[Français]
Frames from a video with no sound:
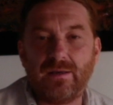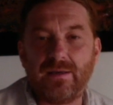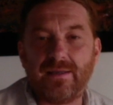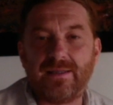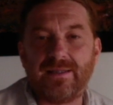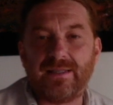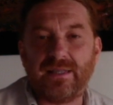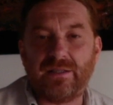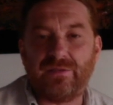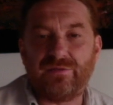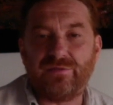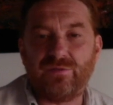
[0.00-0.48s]

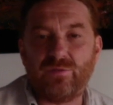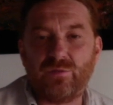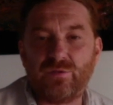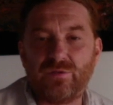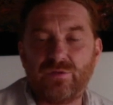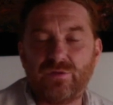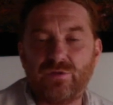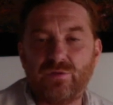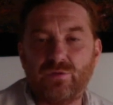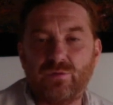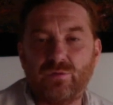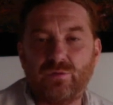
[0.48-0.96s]
cette
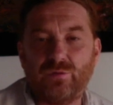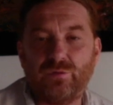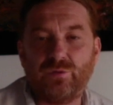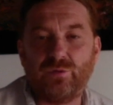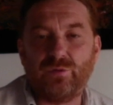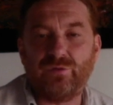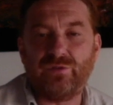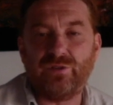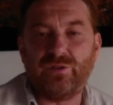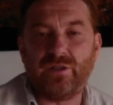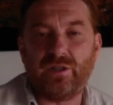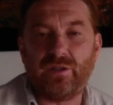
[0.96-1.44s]
fonction
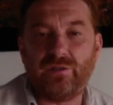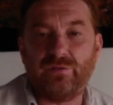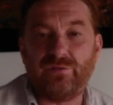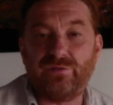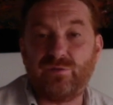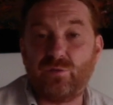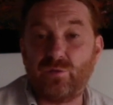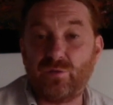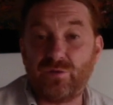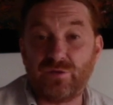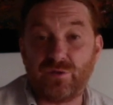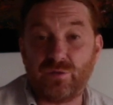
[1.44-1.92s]
devient une
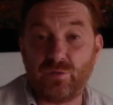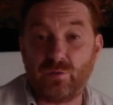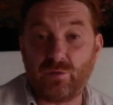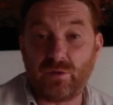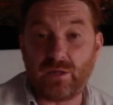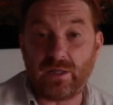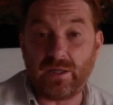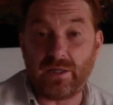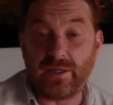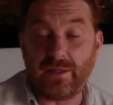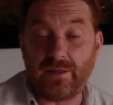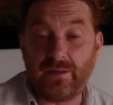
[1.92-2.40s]
fonction
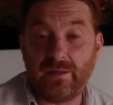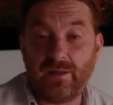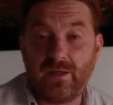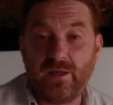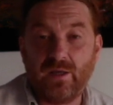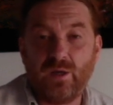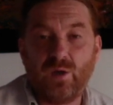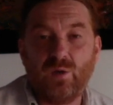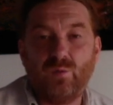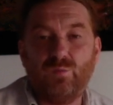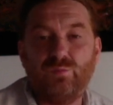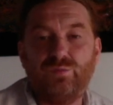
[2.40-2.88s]
clé
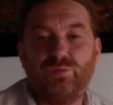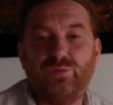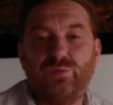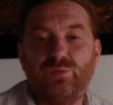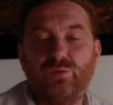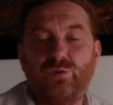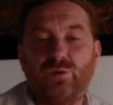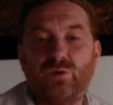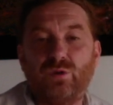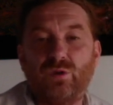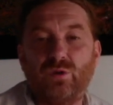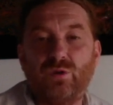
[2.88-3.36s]

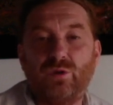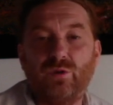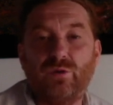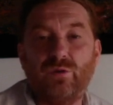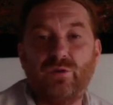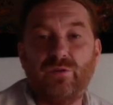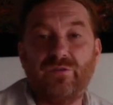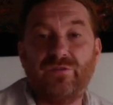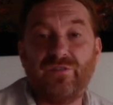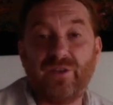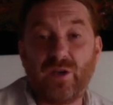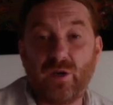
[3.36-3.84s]
pour
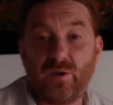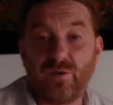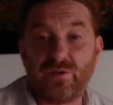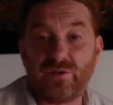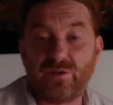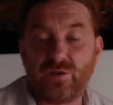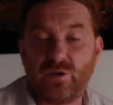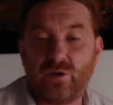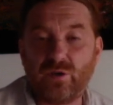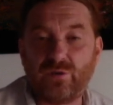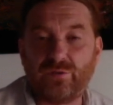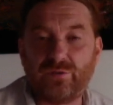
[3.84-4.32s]
faire en
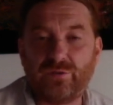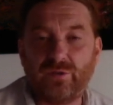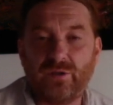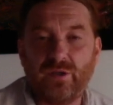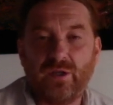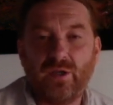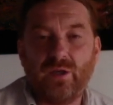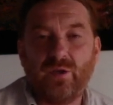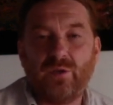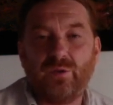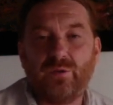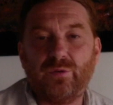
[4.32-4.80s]
sorte
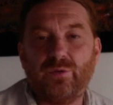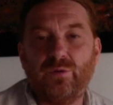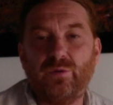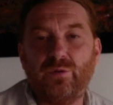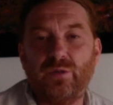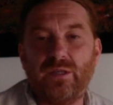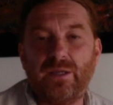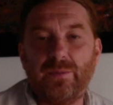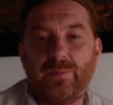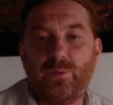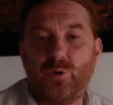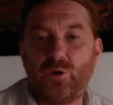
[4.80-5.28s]
que
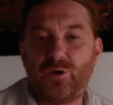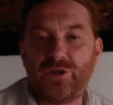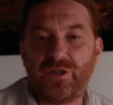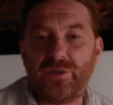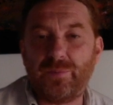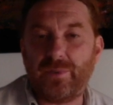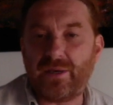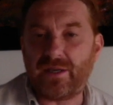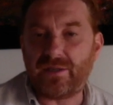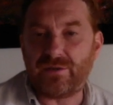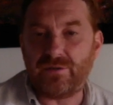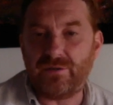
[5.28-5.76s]
les projets
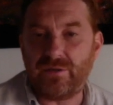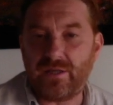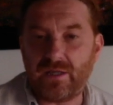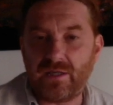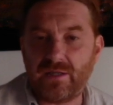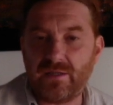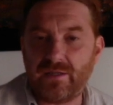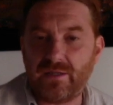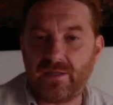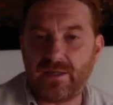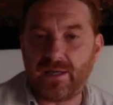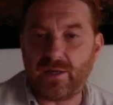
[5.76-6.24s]

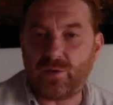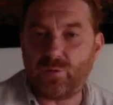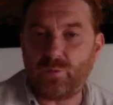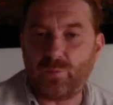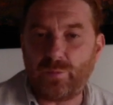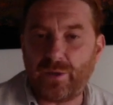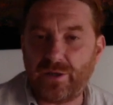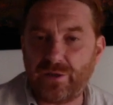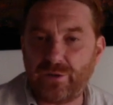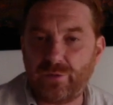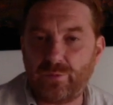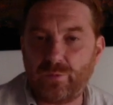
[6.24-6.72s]
personnalisés
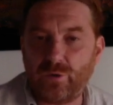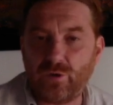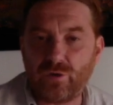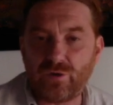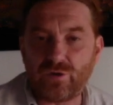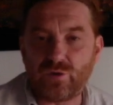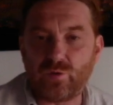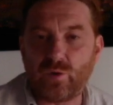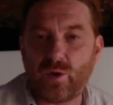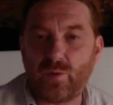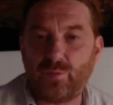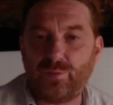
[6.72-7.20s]

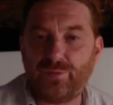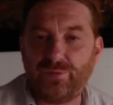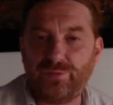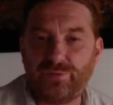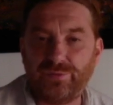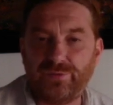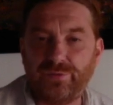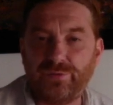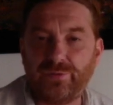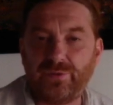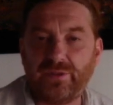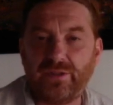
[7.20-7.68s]
d'accompagnement soient plus
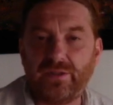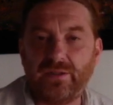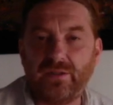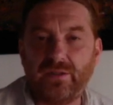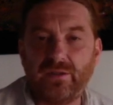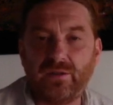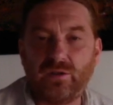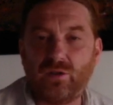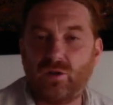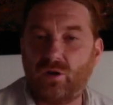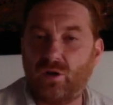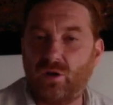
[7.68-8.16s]

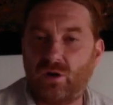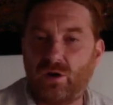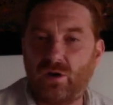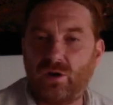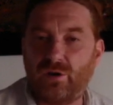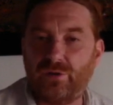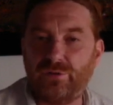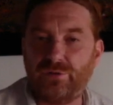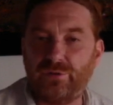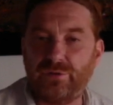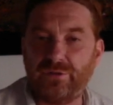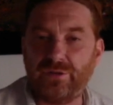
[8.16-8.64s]
fluides,
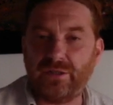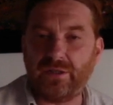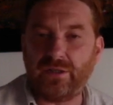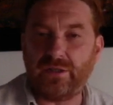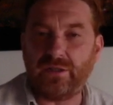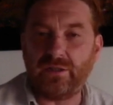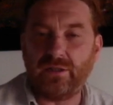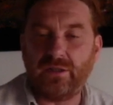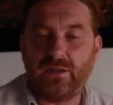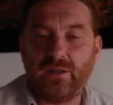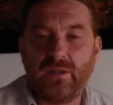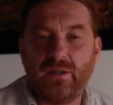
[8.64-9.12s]

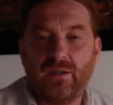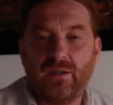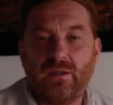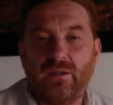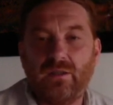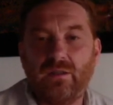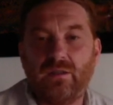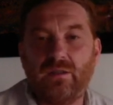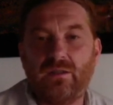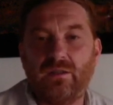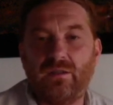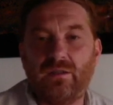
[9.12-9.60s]
coordonnés,
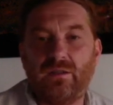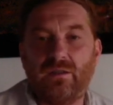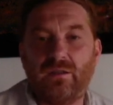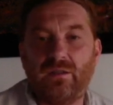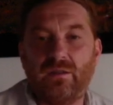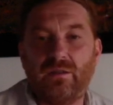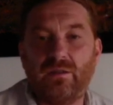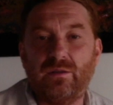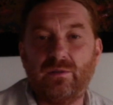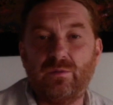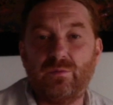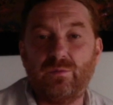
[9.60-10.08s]

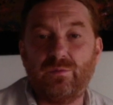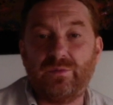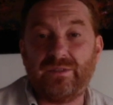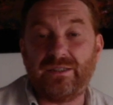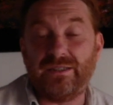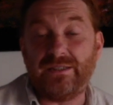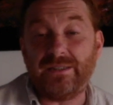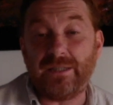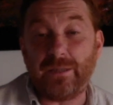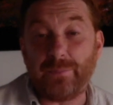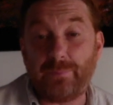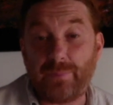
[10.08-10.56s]
euh,
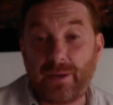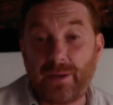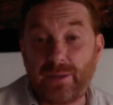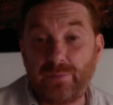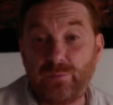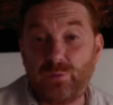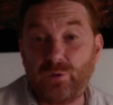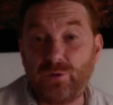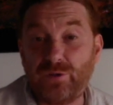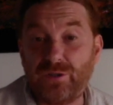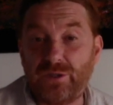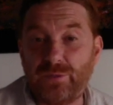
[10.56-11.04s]
qu'il n'y ait pas
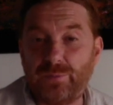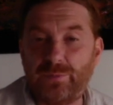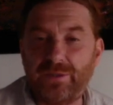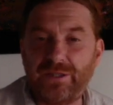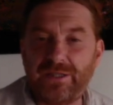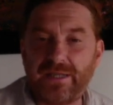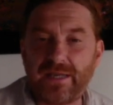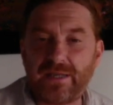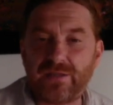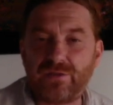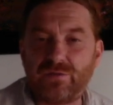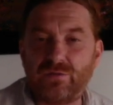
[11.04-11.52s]
de
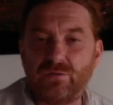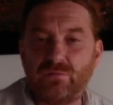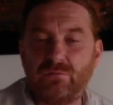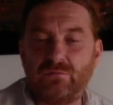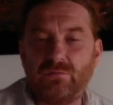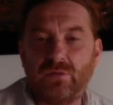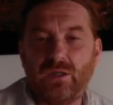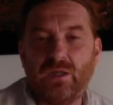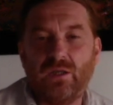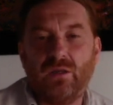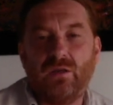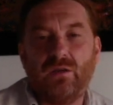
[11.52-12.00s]
multiplication
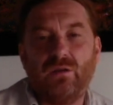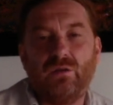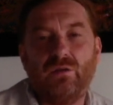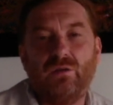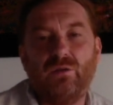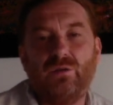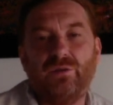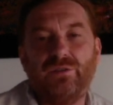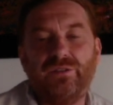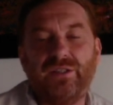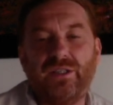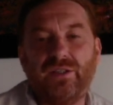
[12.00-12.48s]

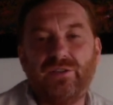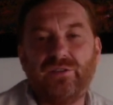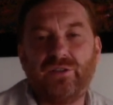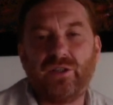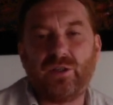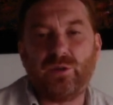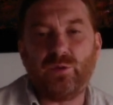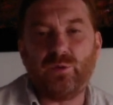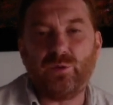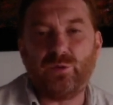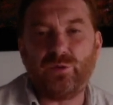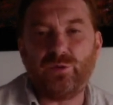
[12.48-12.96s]
euh,
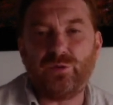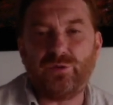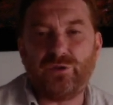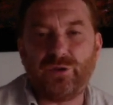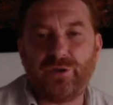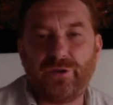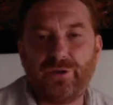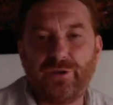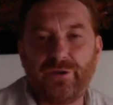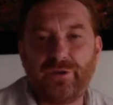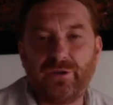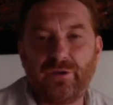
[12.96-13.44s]

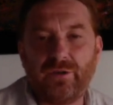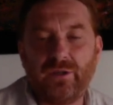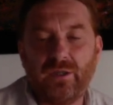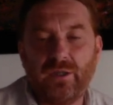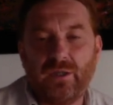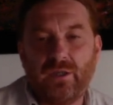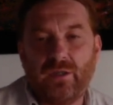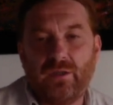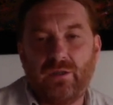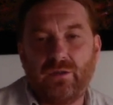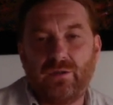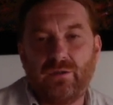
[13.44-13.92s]
d'interlocuteurs,
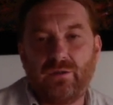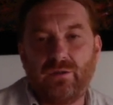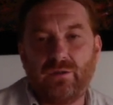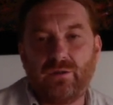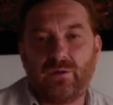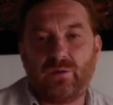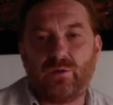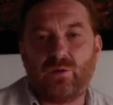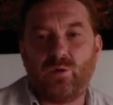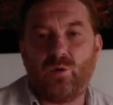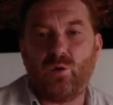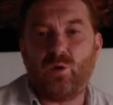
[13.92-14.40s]

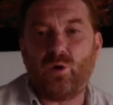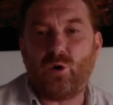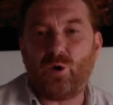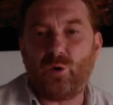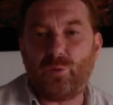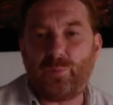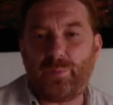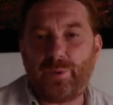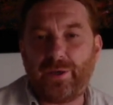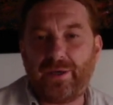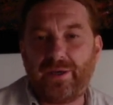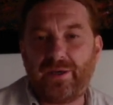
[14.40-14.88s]
euh, qu'on
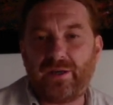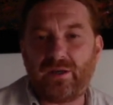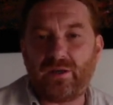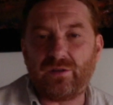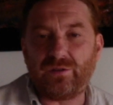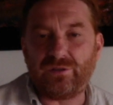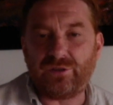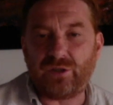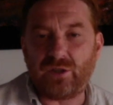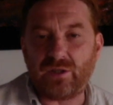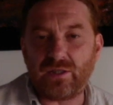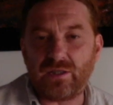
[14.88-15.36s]

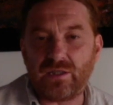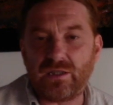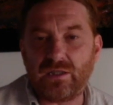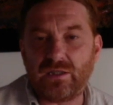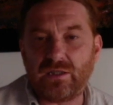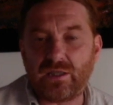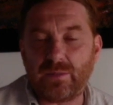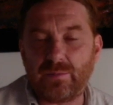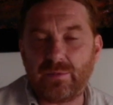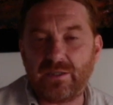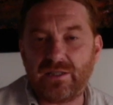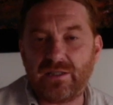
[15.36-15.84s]
repère dans les
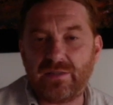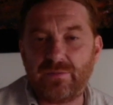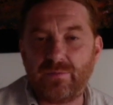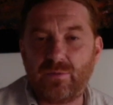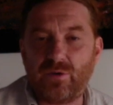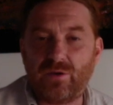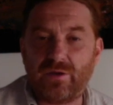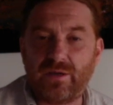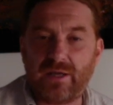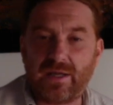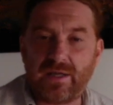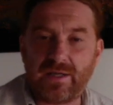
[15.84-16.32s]

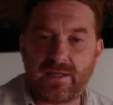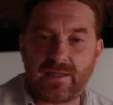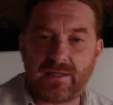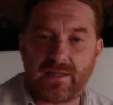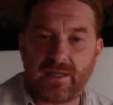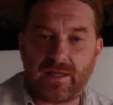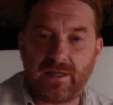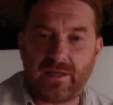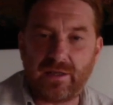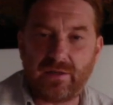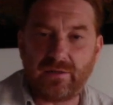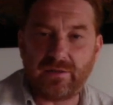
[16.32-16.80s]
établissements et à
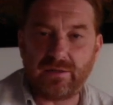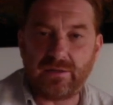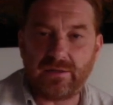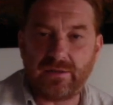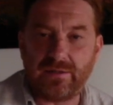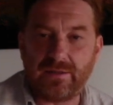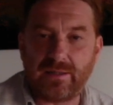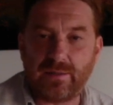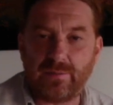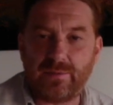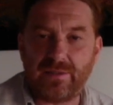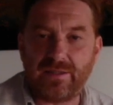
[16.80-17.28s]
l'extérieur des
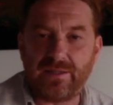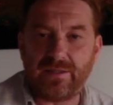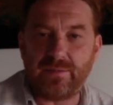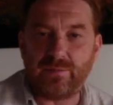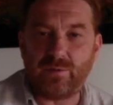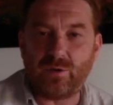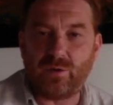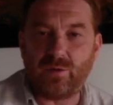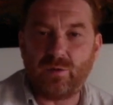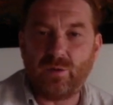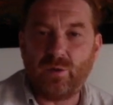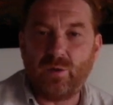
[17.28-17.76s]

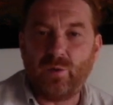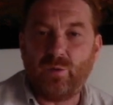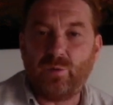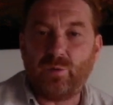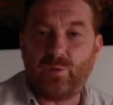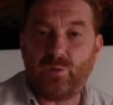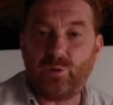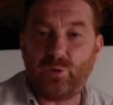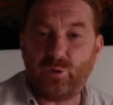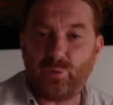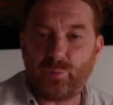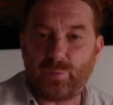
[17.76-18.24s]
établissements
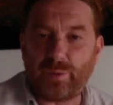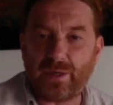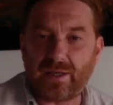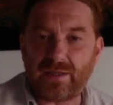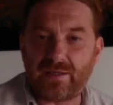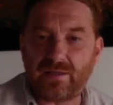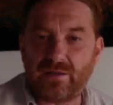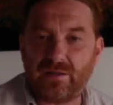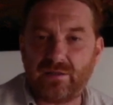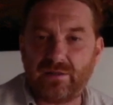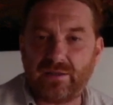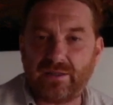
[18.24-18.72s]
une
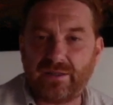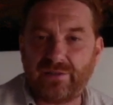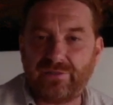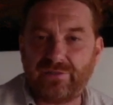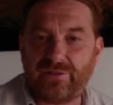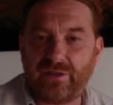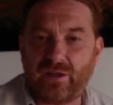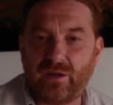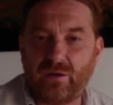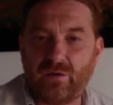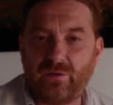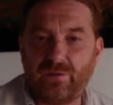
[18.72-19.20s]
personne
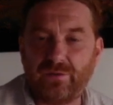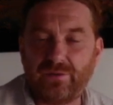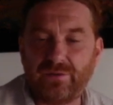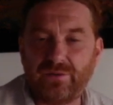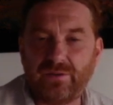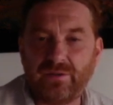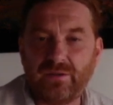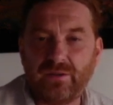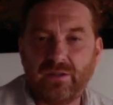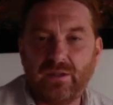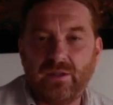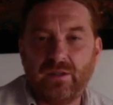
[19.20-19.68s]

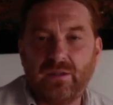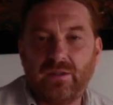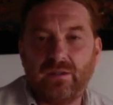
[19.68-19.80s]
référente,